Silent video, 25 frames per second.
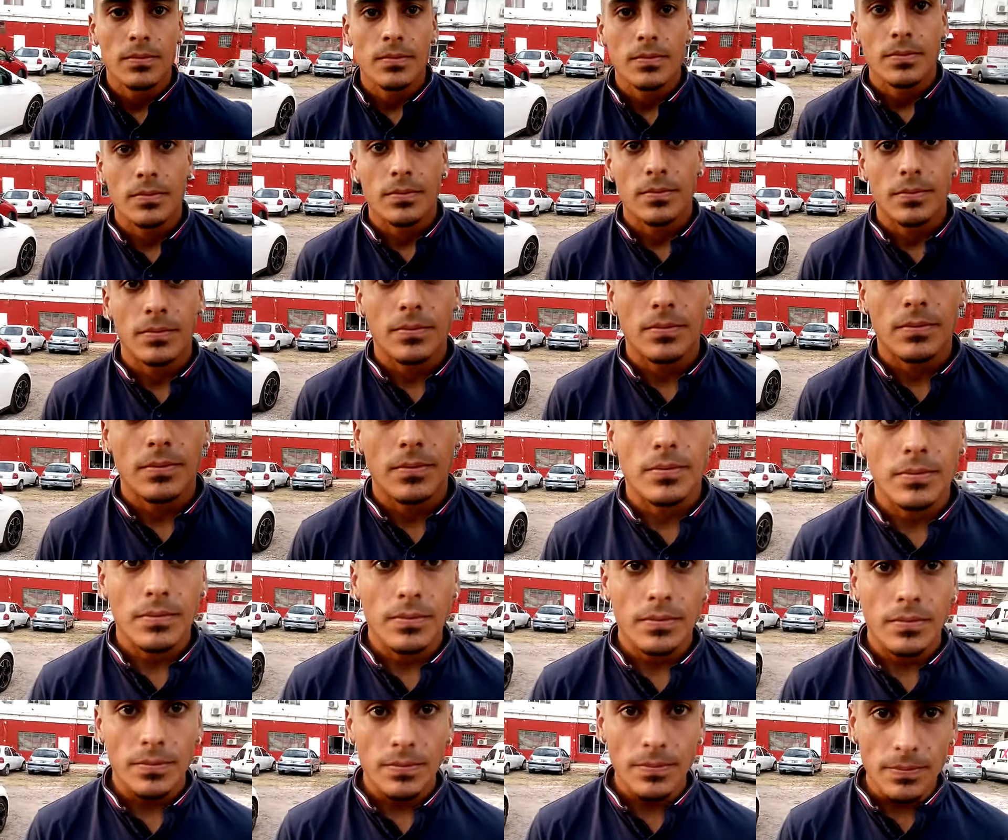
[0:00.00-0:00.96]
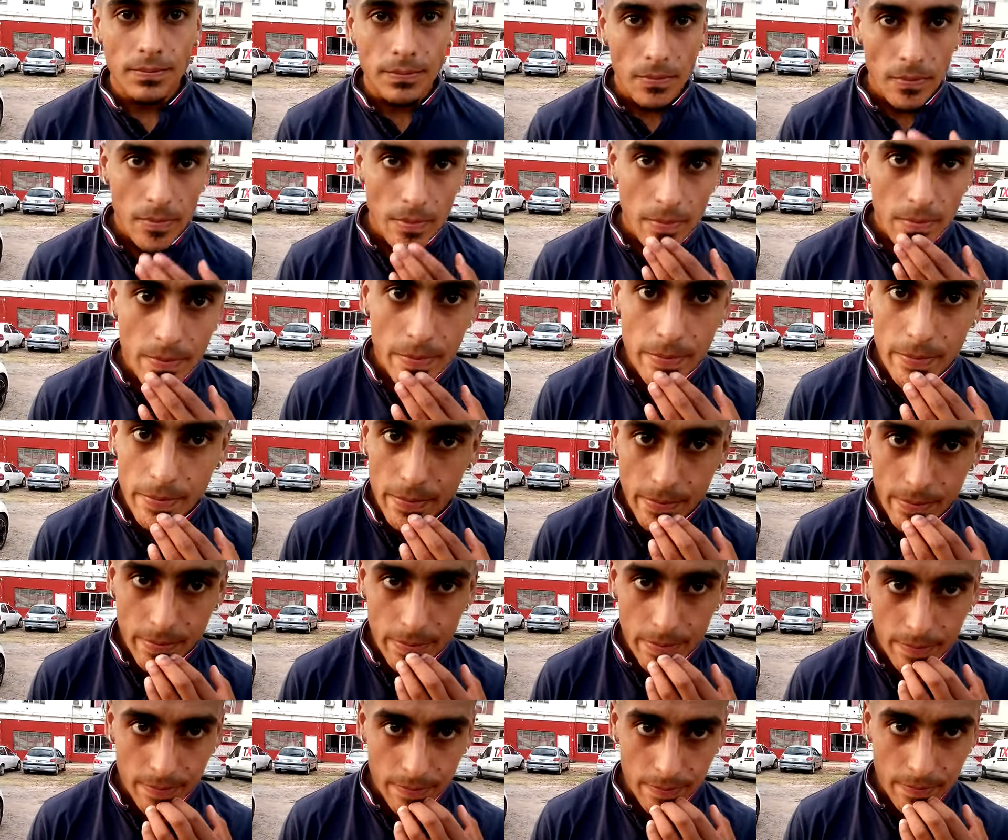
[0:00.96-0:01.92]
bueno, eh,
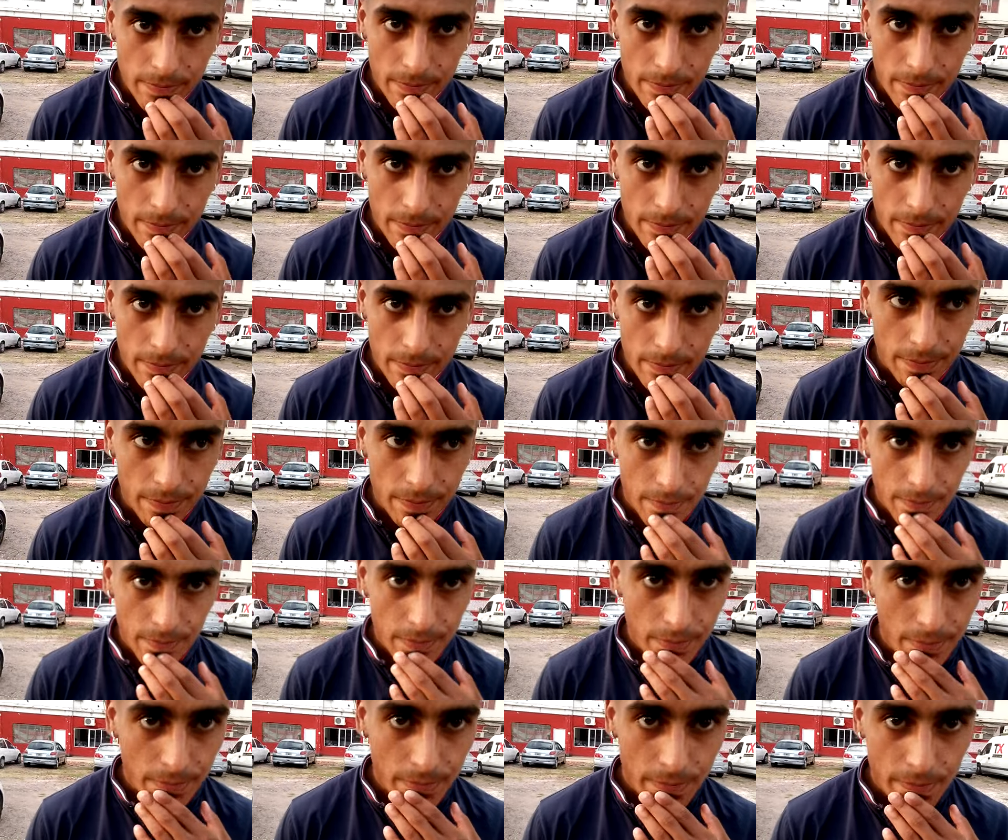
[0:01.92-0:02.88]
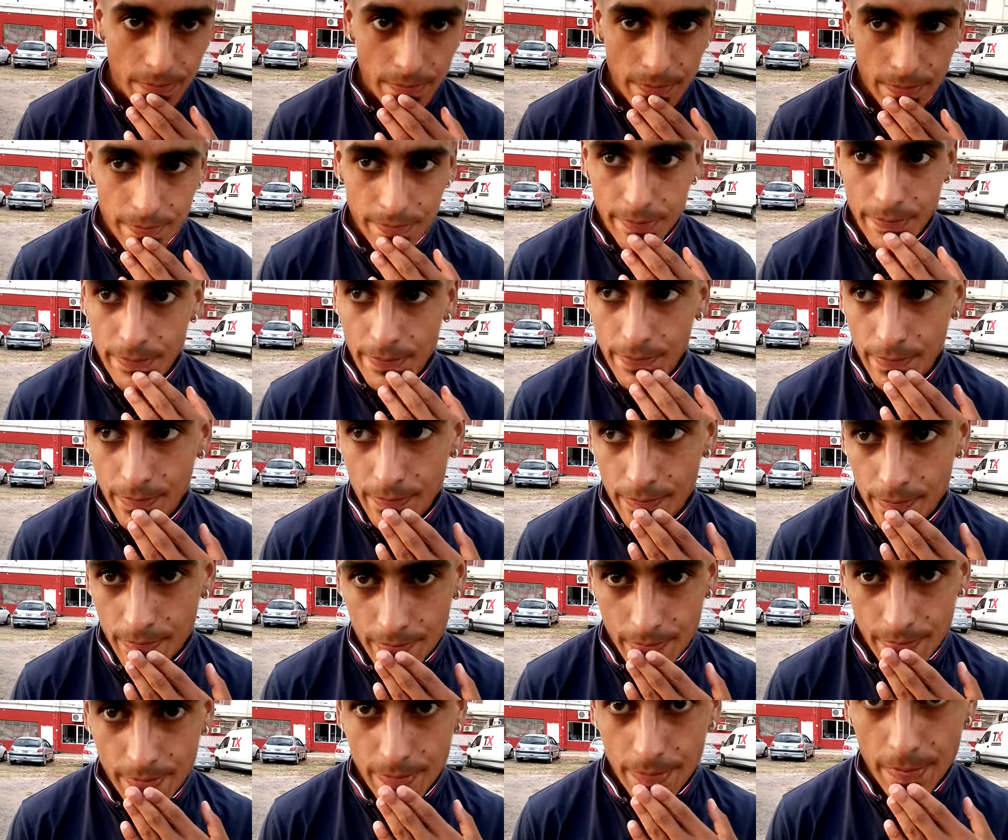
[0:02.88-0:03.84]
¿cómo te sentís al terminar esta Superliga?
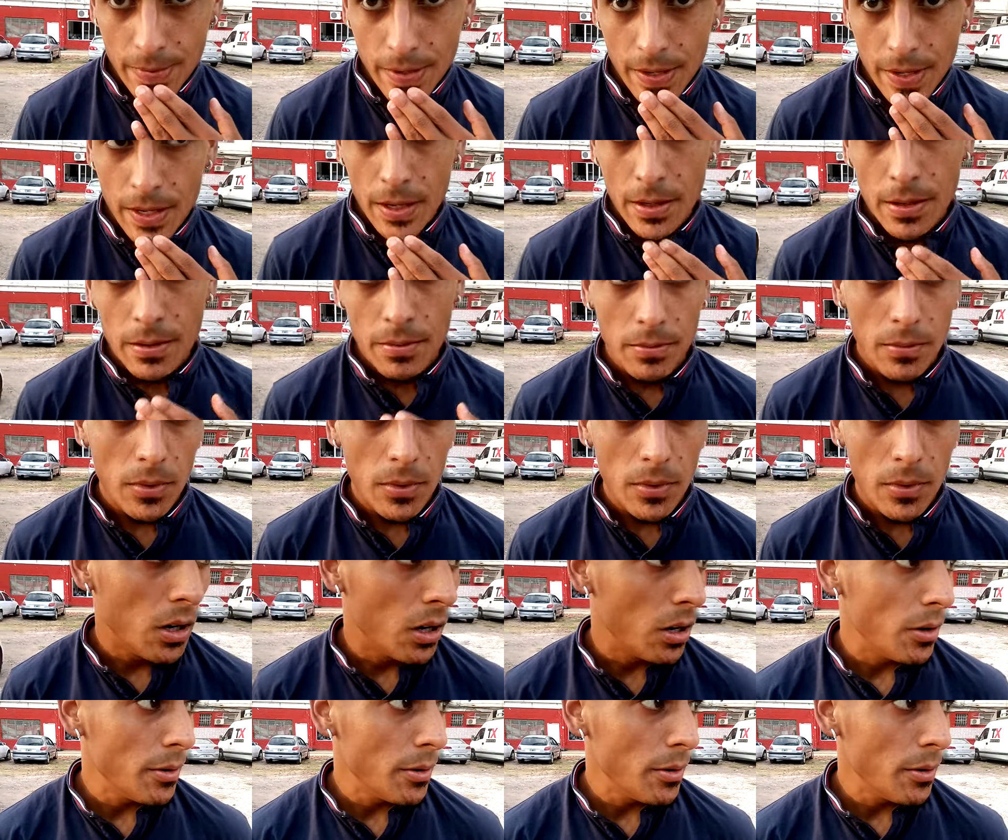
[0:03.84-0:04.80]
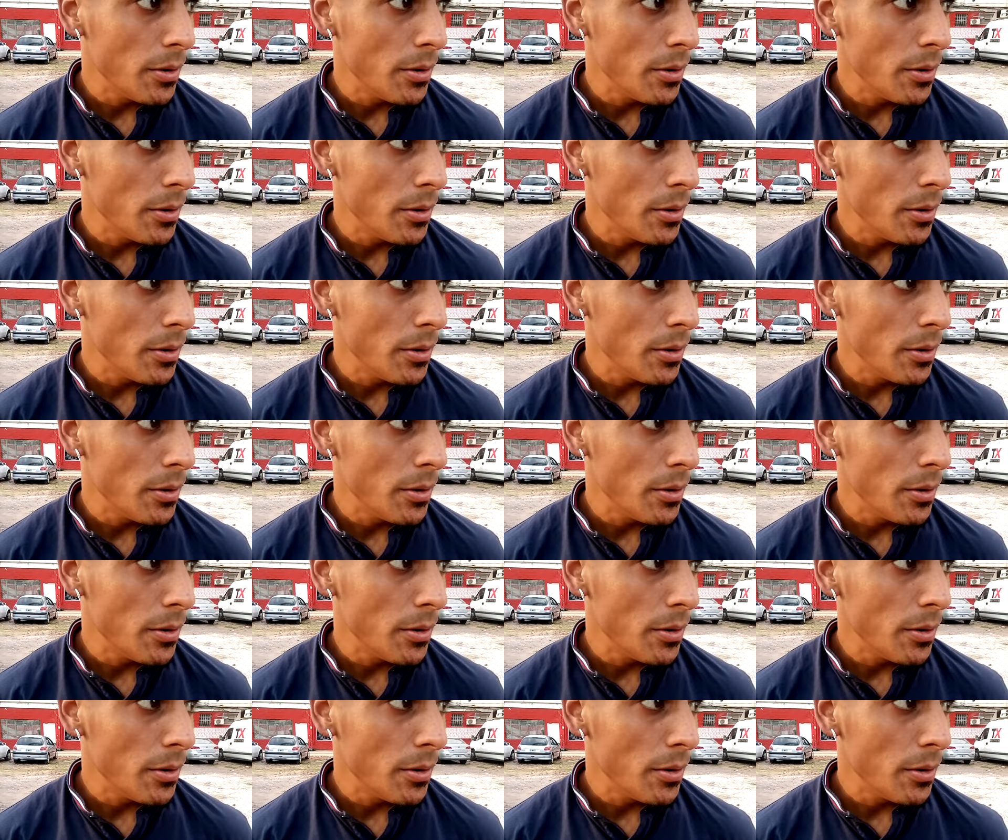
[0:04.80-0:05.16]
No, bien,